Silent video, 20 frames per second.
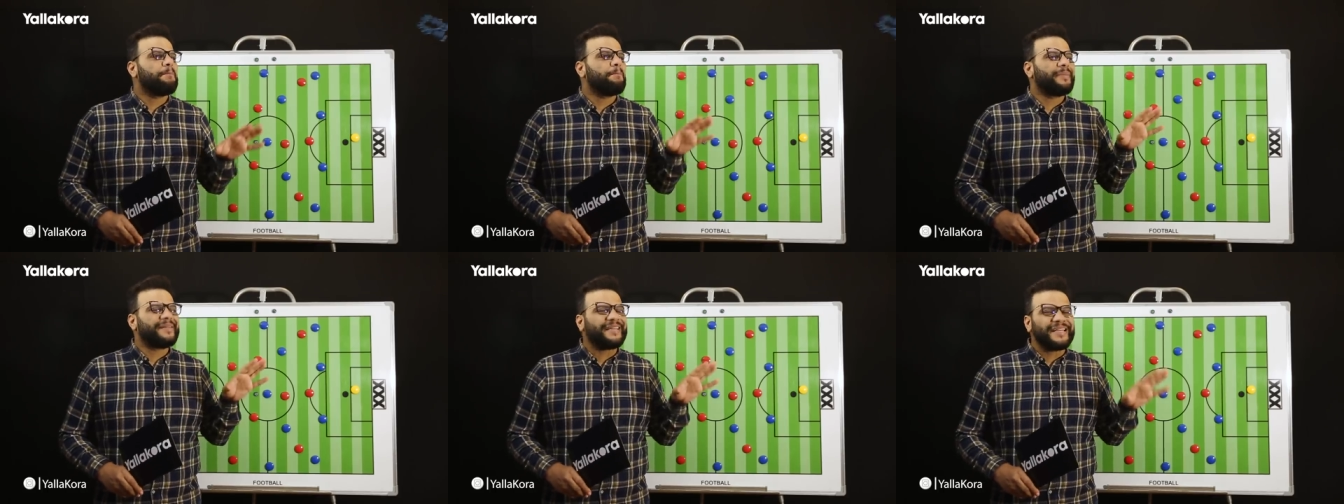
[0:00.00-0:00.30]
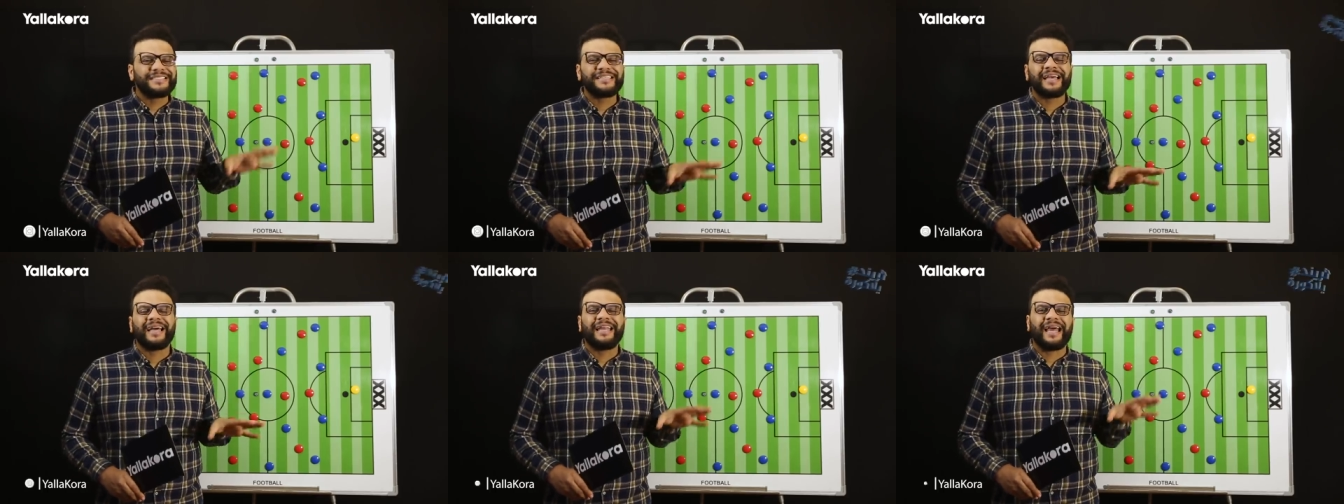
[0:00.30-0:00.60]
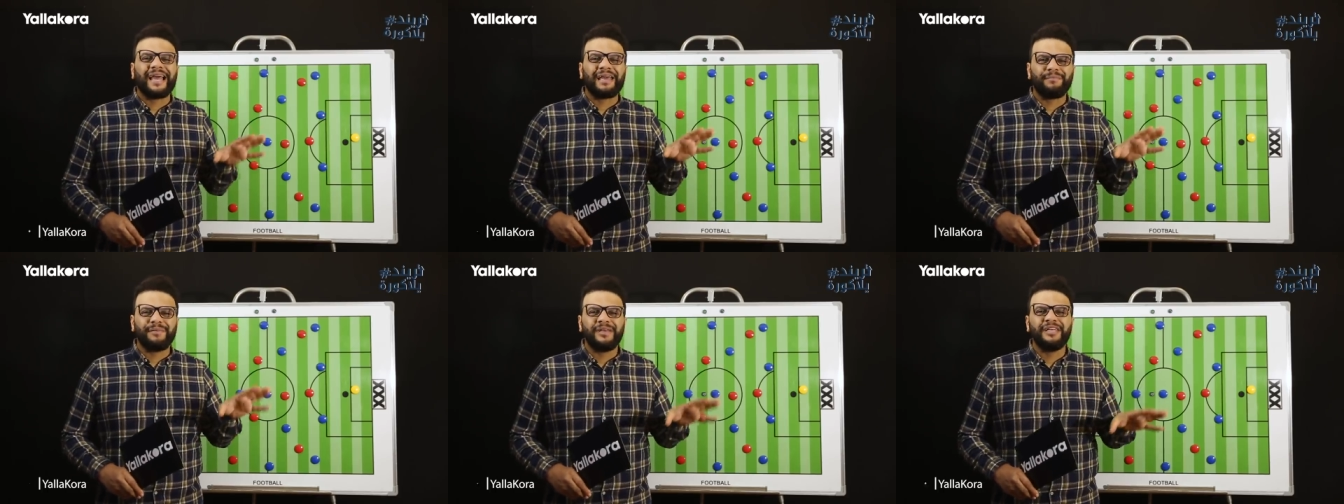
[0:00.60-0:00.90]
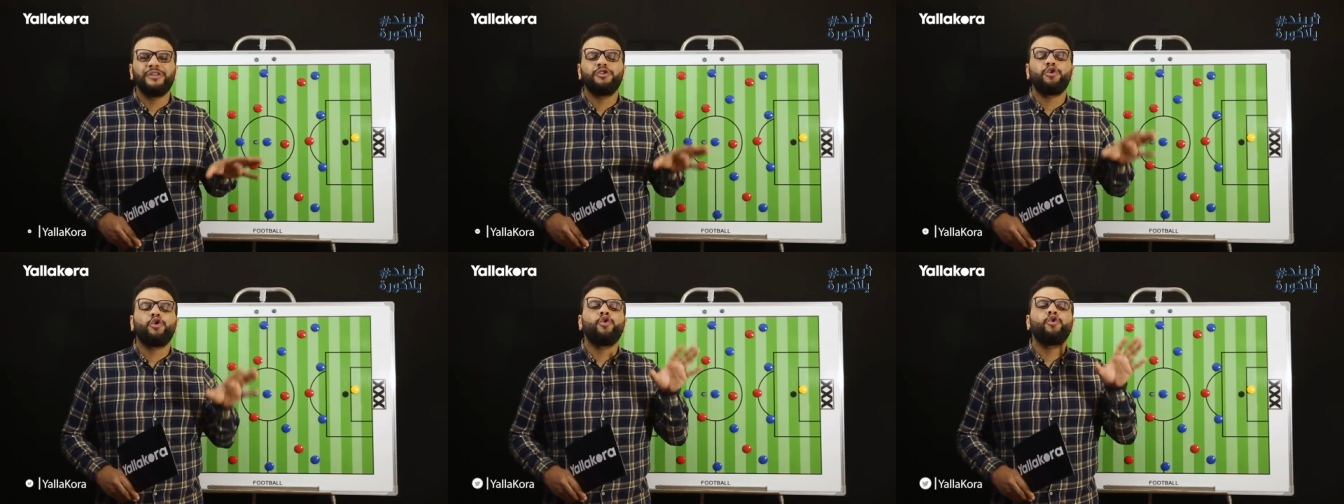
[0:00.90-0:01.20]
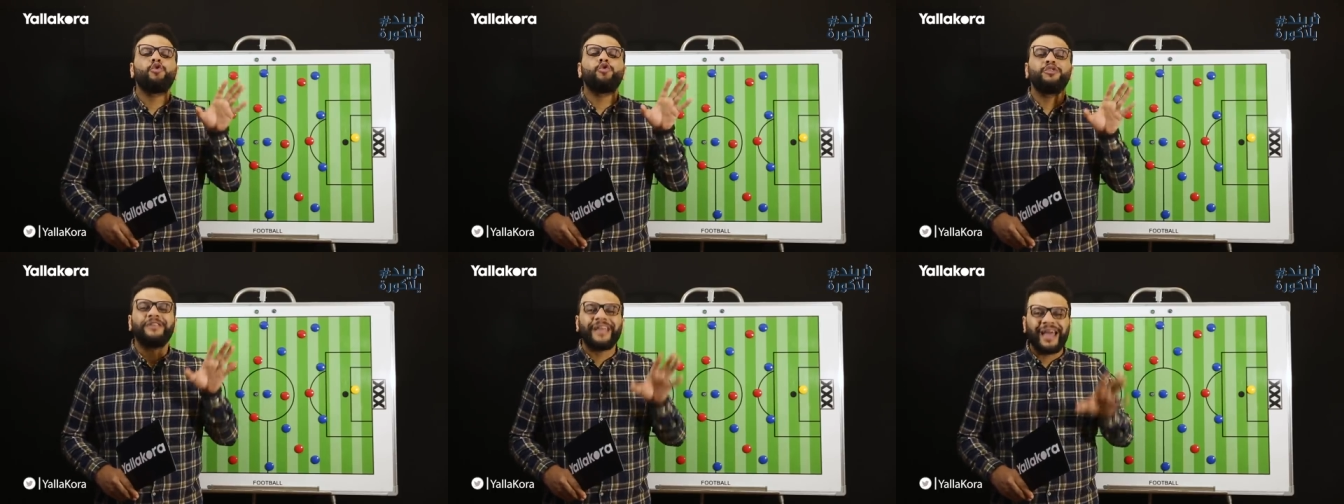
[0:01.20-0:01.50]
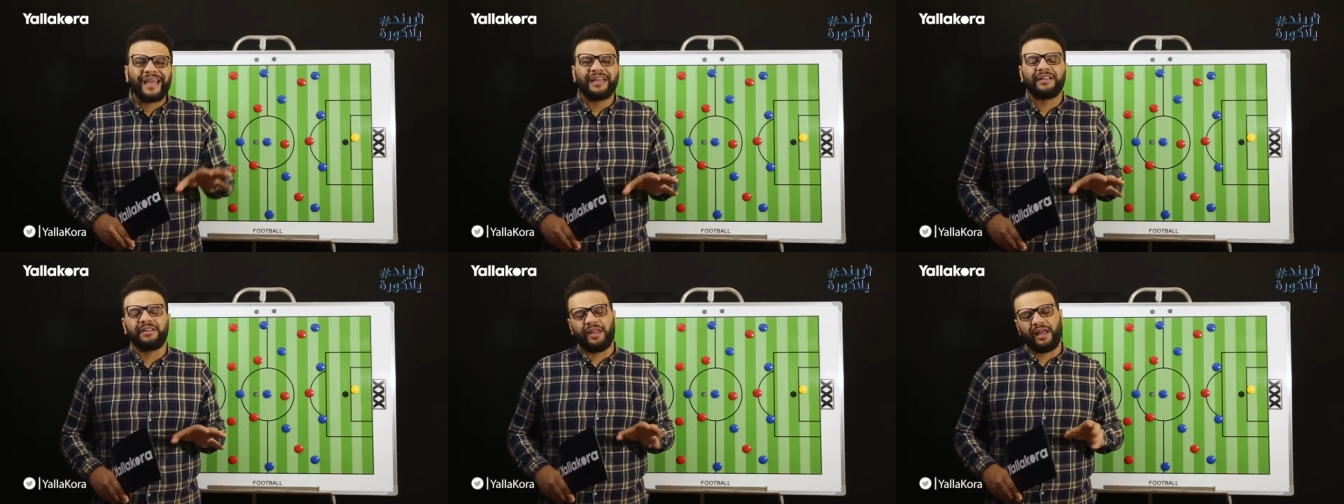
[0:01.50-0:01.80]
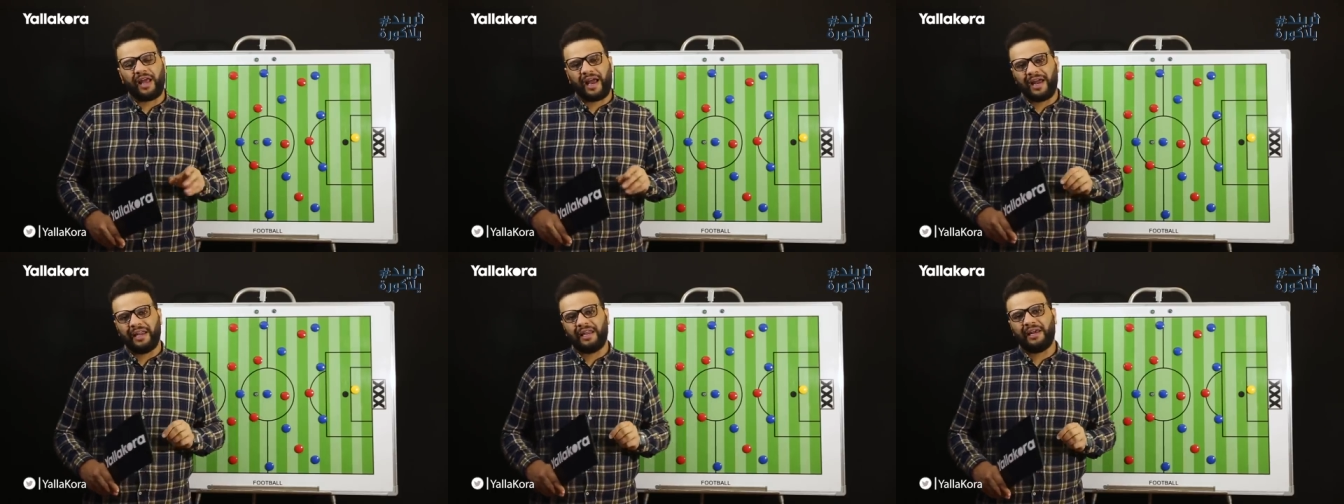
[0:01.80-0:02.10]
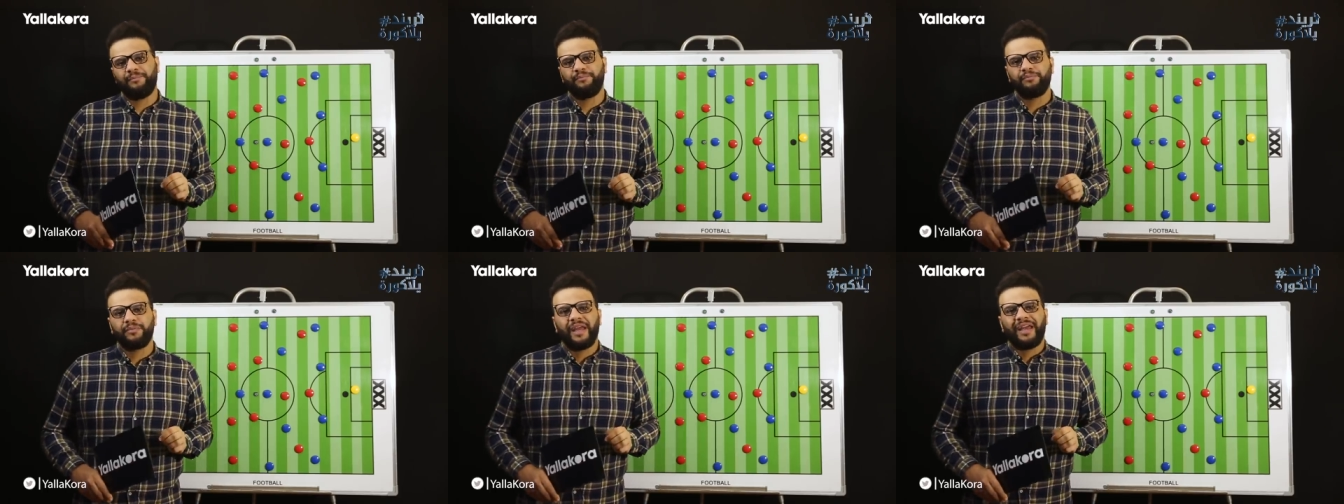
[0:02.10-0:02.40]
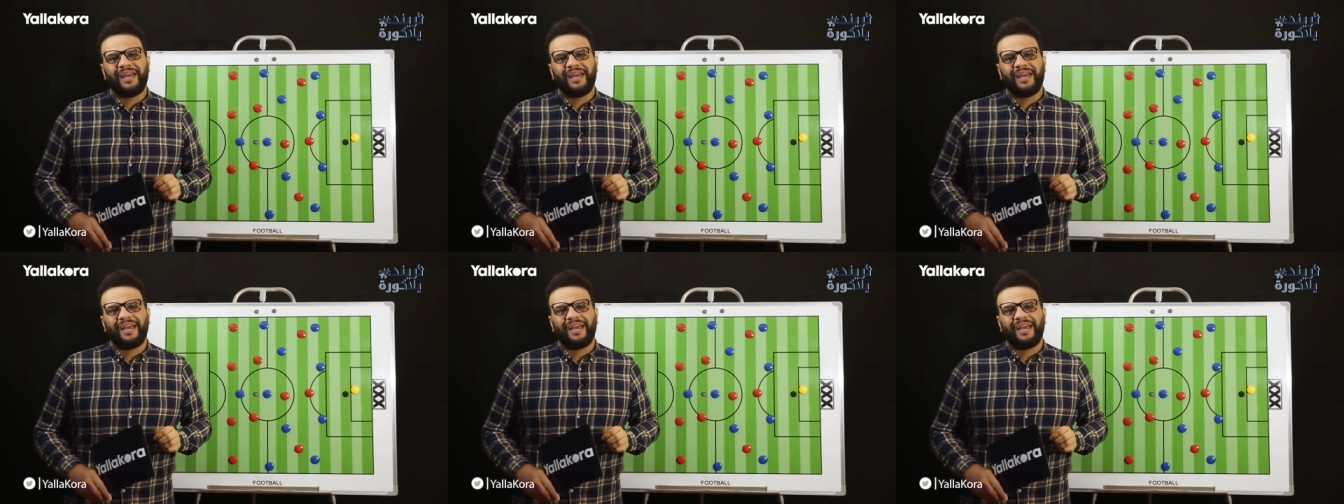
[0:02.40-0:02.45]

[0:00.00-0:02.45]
بتسع لاعبين جداد على